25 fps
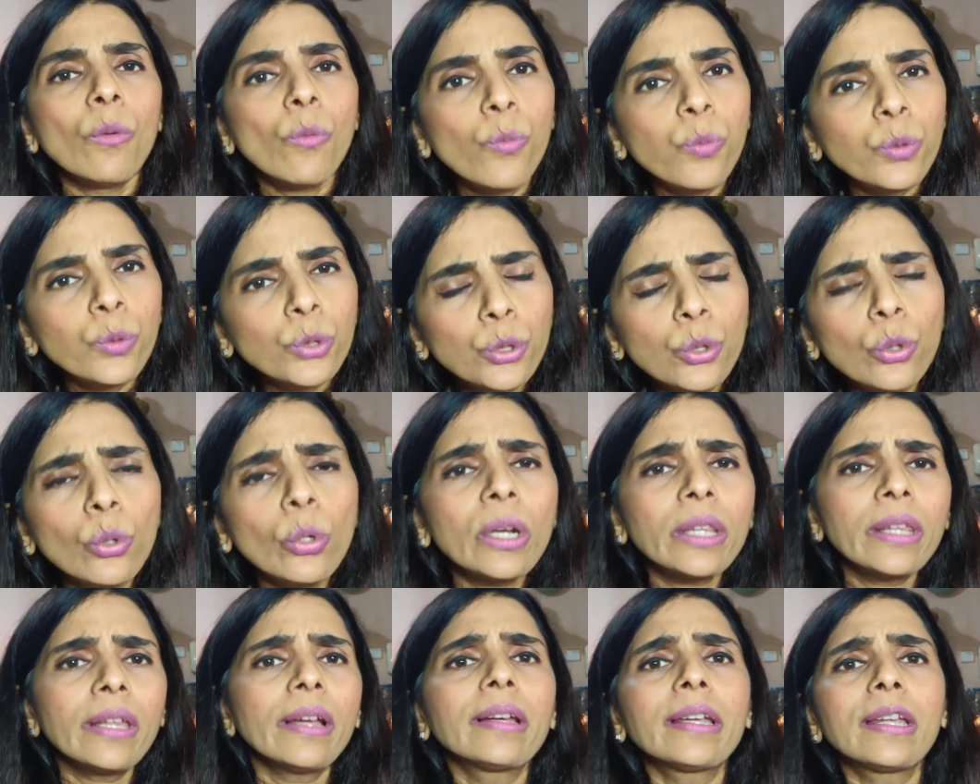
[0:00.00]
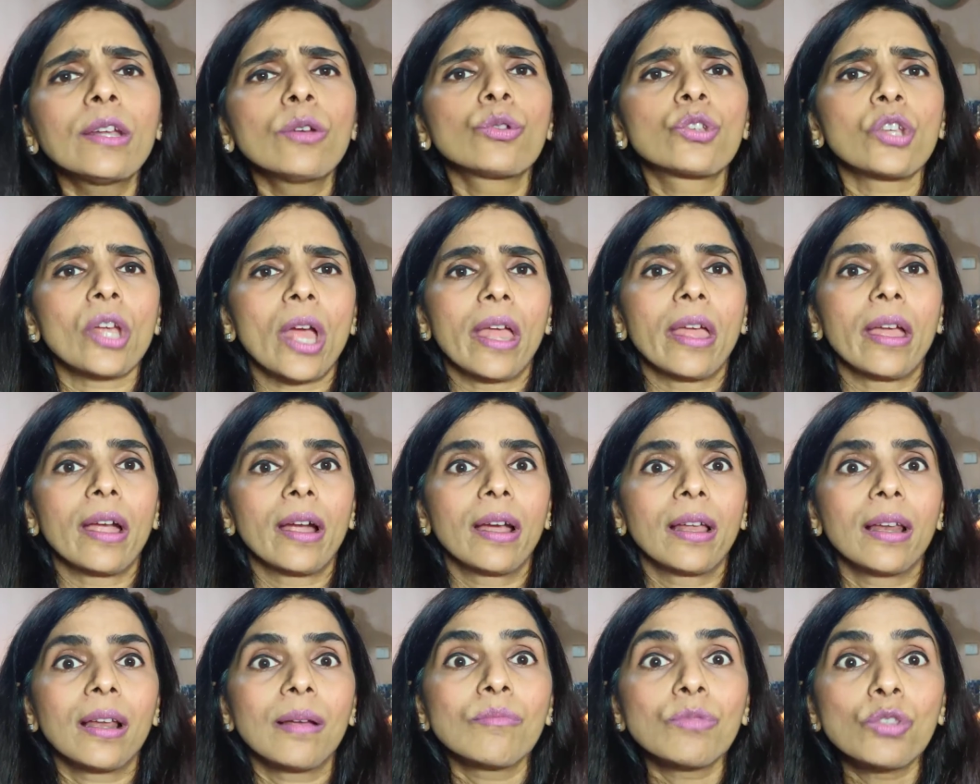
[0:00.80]
दूर तक क्यों जाए
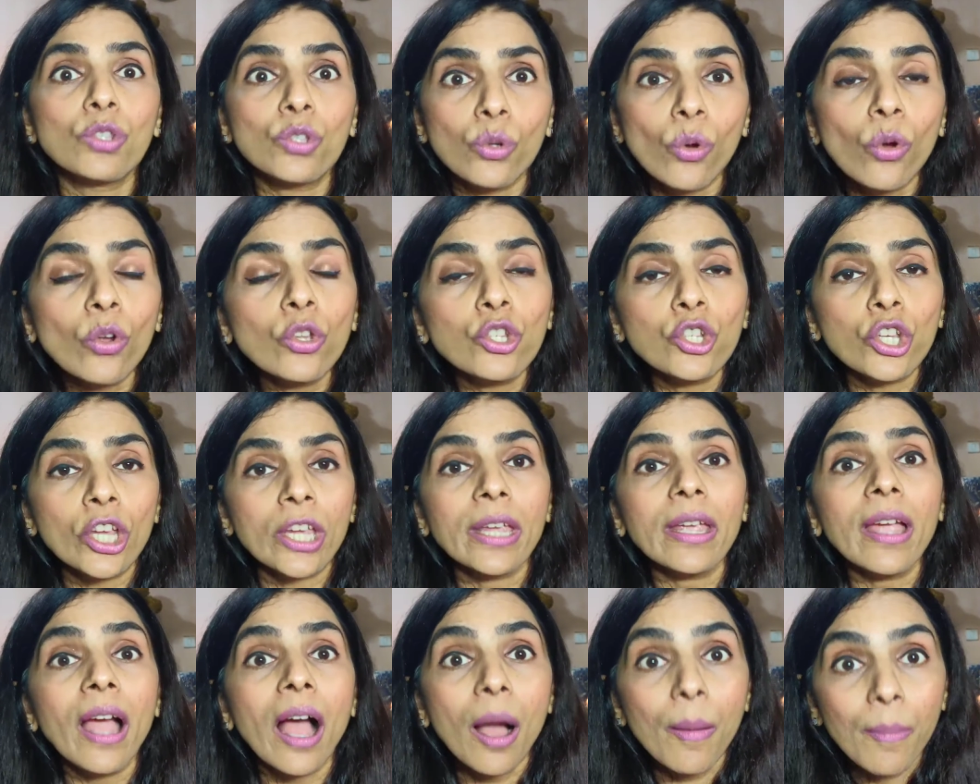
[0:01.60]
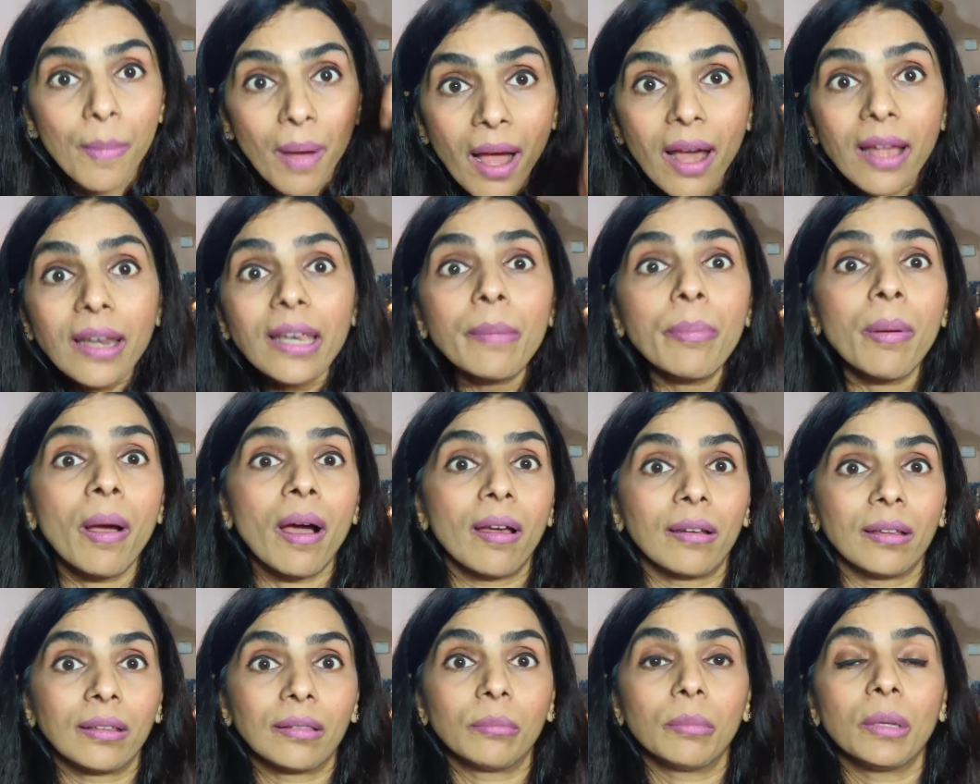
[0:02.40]
अगर हम सोचे हमारे
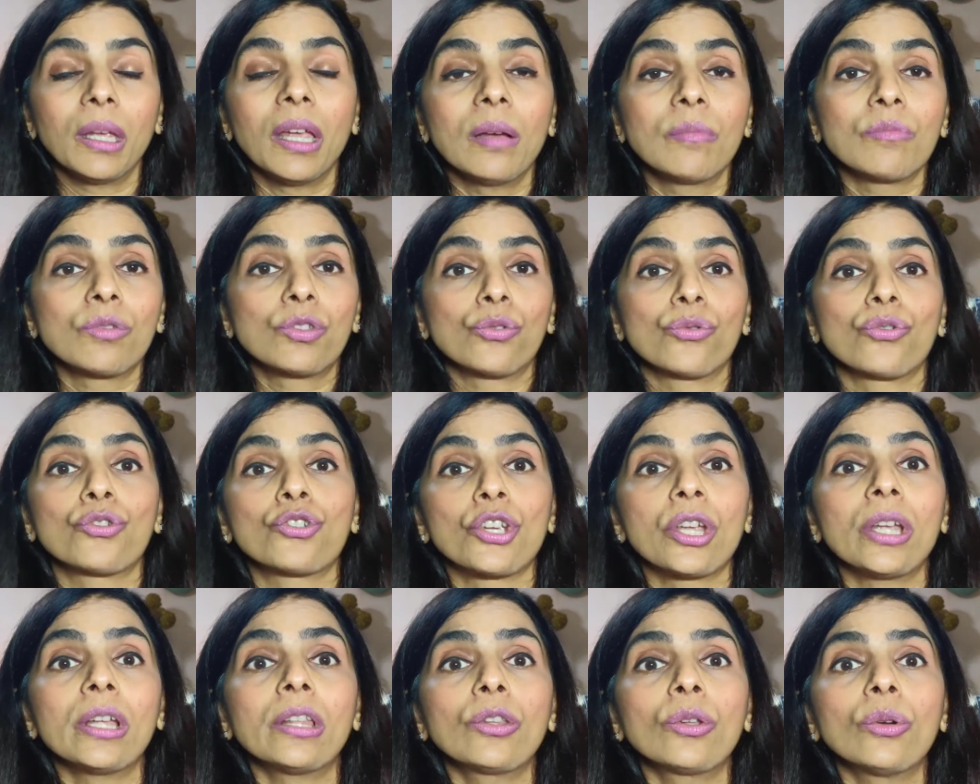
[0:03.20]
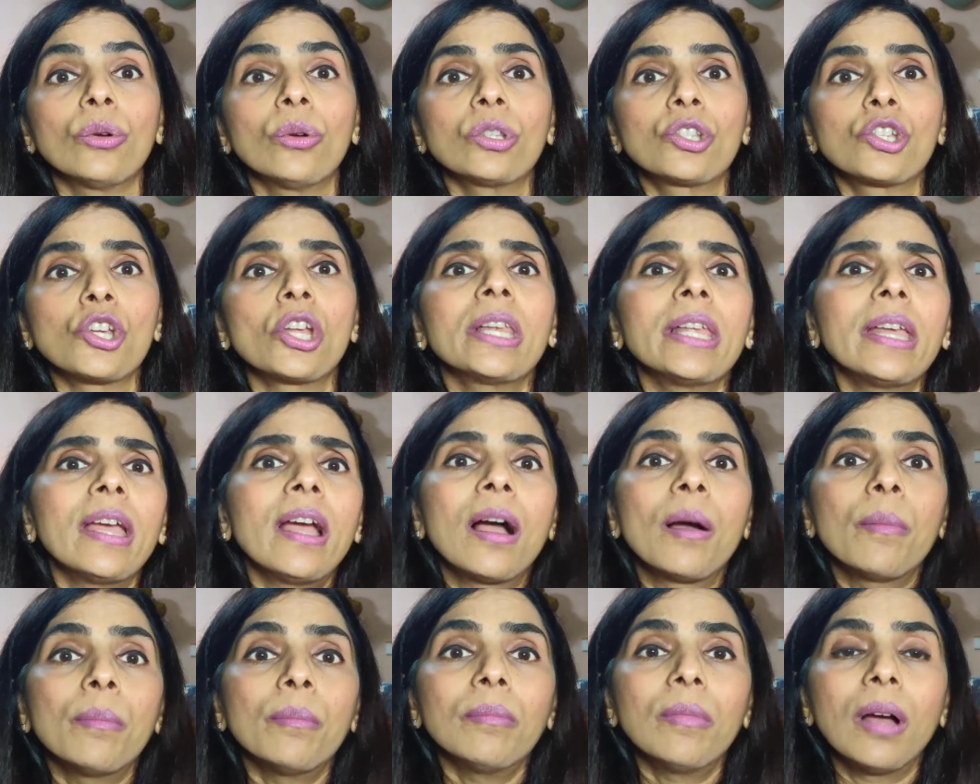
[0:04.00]
भारत में हम सोचे तो चलिए
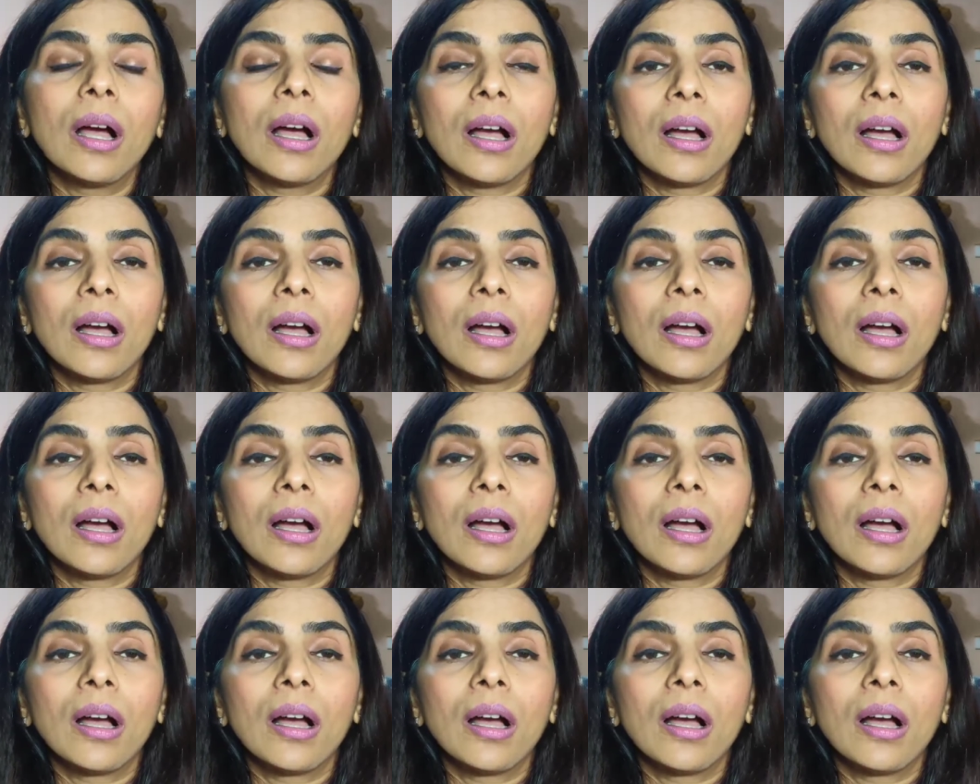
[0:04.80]
हम